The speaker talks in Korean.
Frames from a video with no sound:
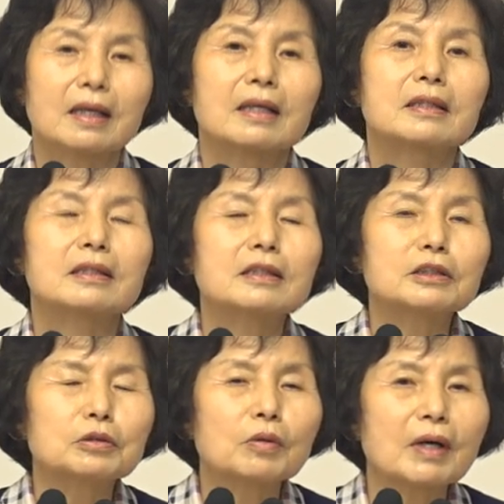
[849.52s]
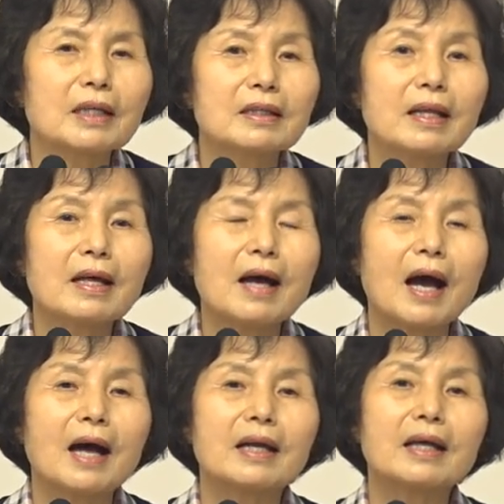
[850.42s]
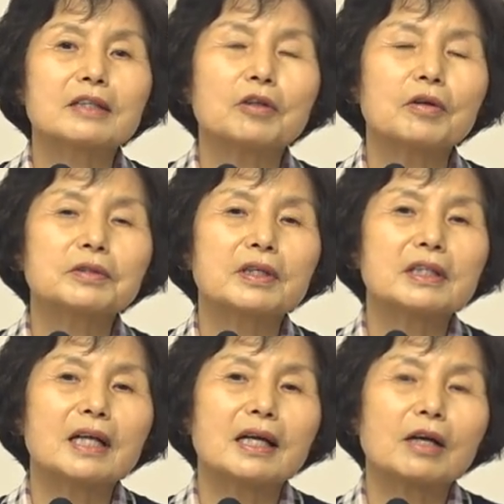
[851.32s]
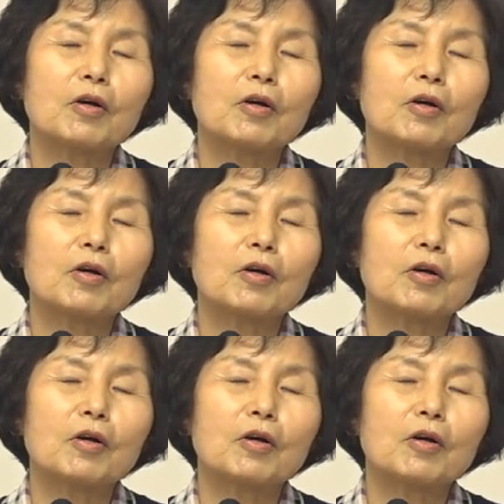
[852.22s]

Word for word: 그리스도가 내 안에 성령이 내 안에